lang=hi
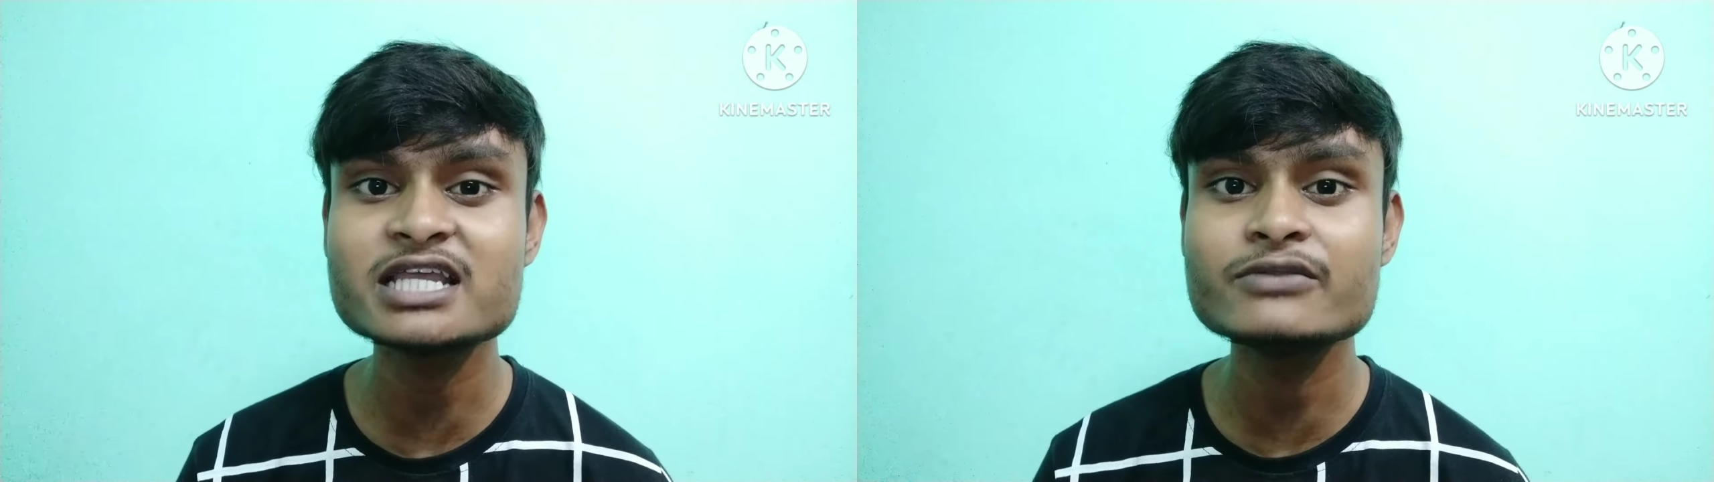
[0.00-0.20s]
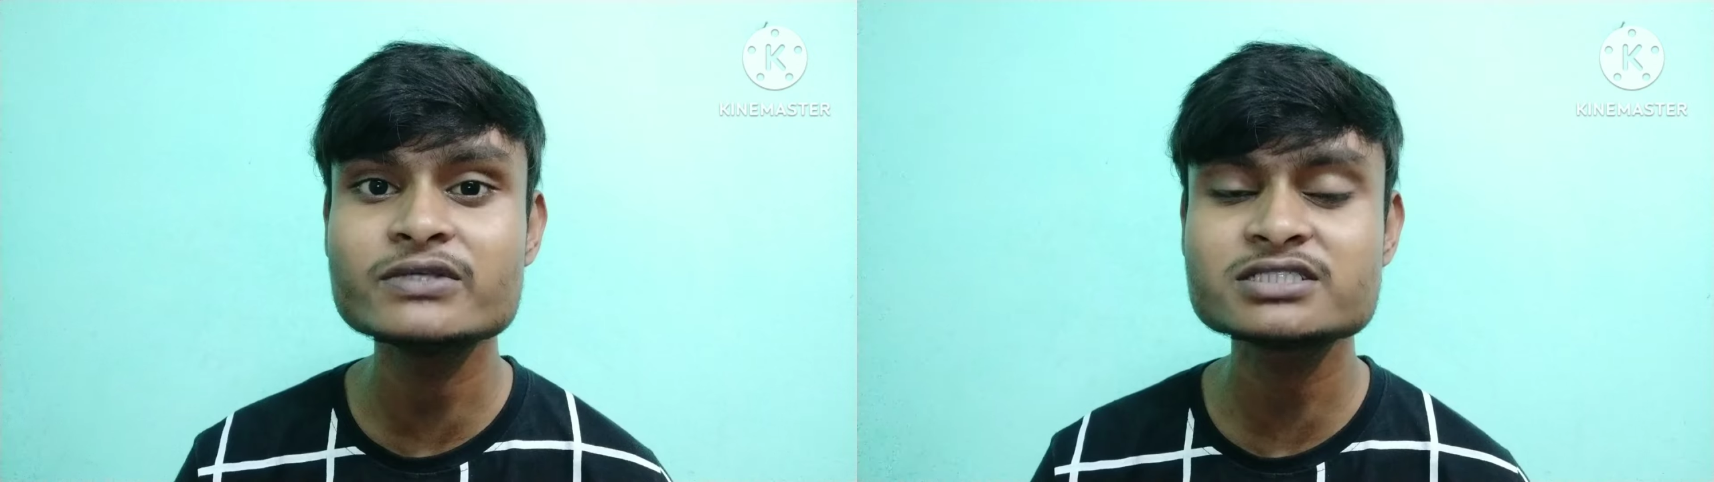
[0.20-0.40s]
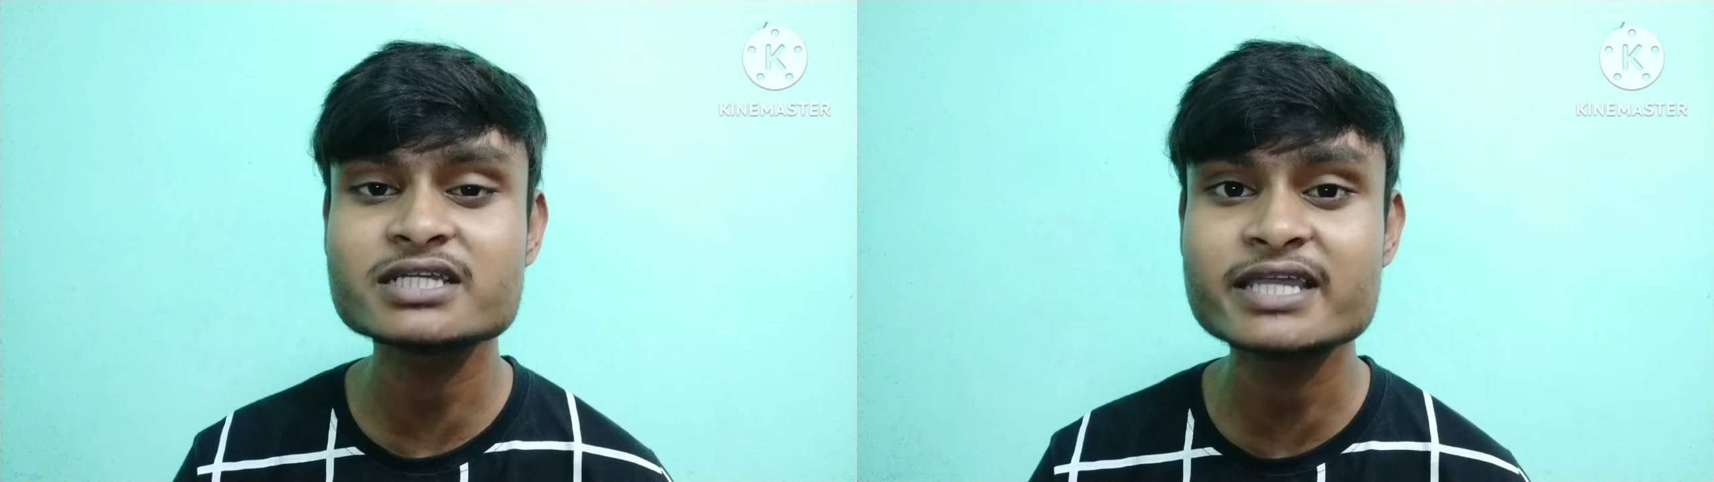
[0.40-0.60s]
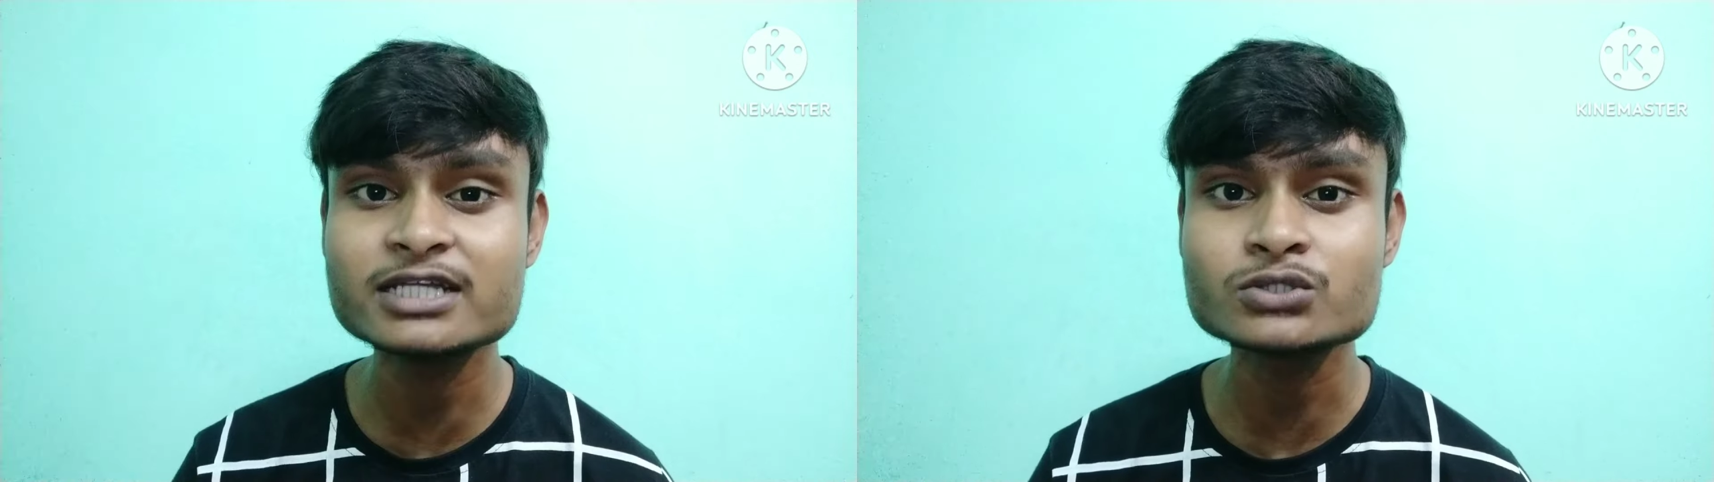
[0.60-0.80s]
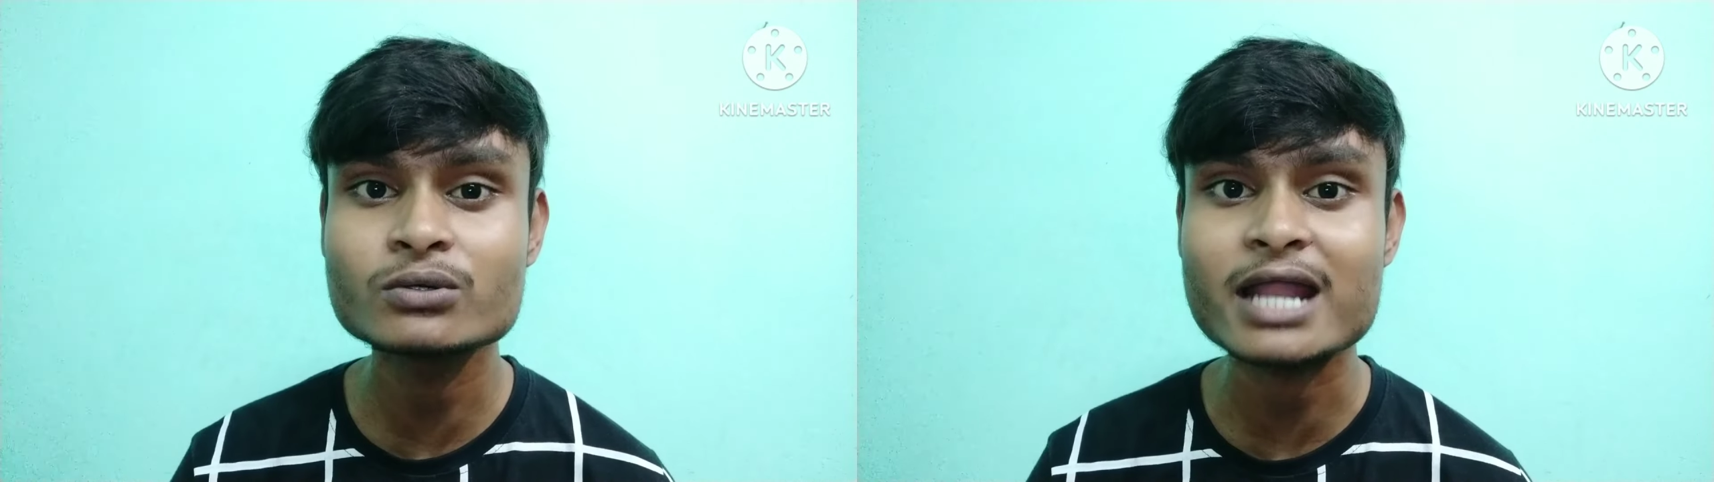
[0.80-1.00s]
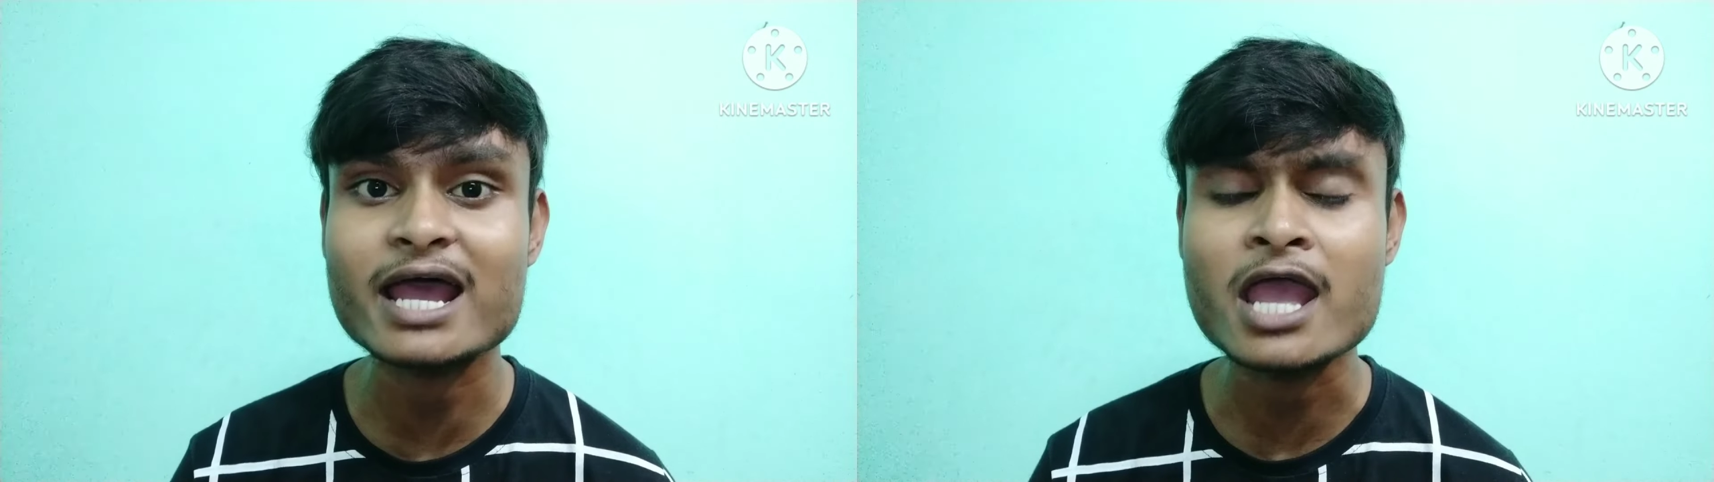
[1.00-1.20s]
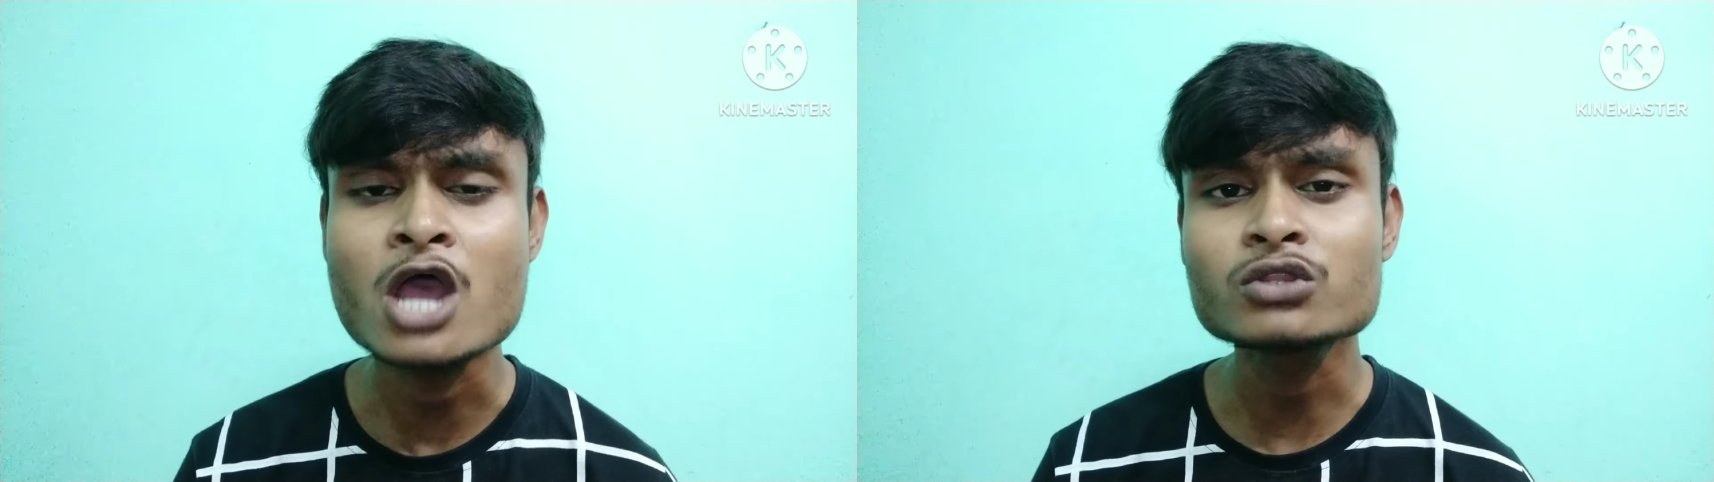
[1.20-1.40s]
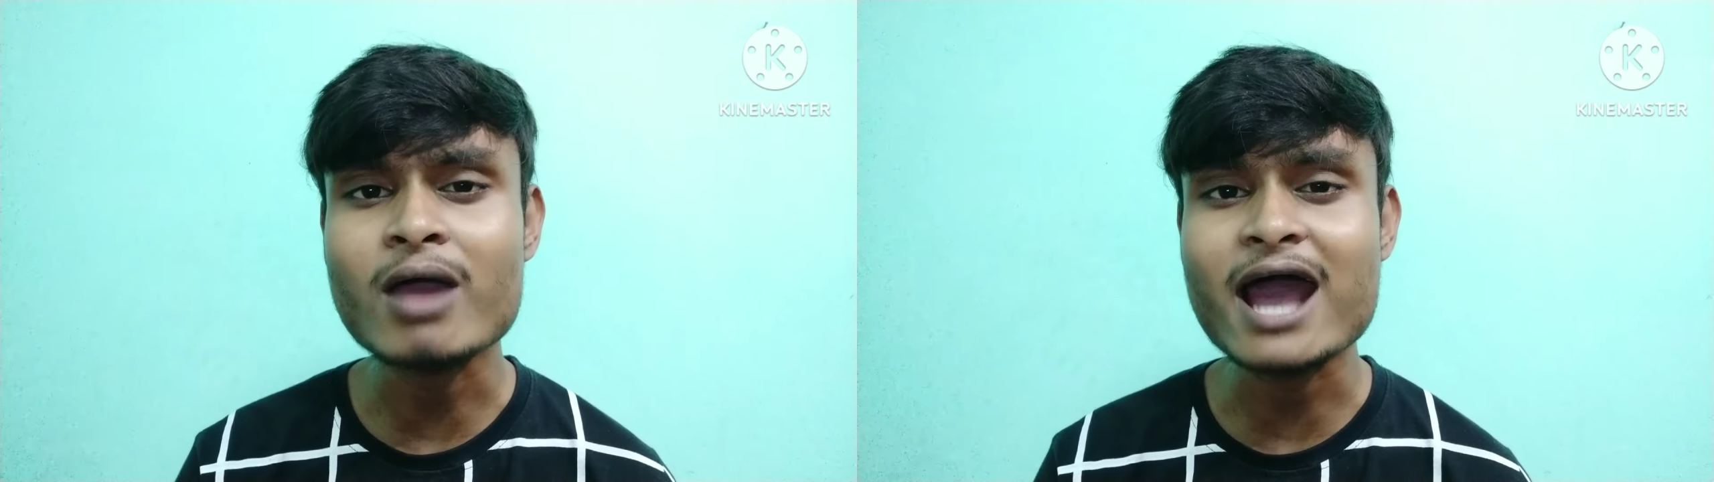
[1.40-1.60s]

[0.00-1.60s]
इन्वेस्टिगेट हो रहा है तो